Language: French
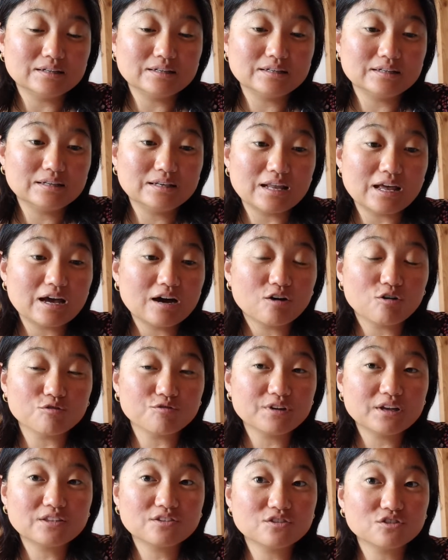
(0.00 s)
là en
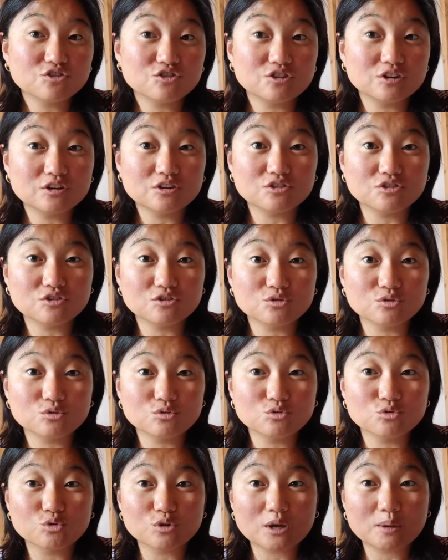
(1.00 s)
fait, je
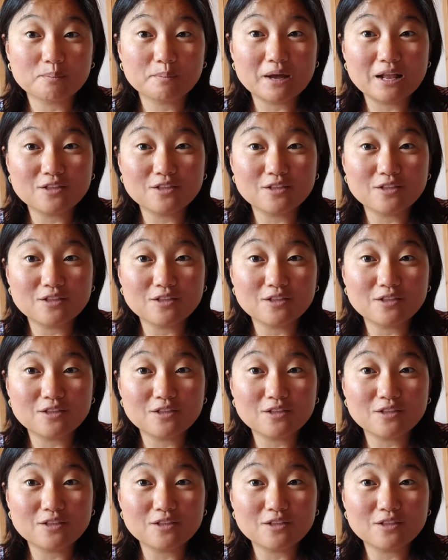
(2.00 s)
n'aurais pas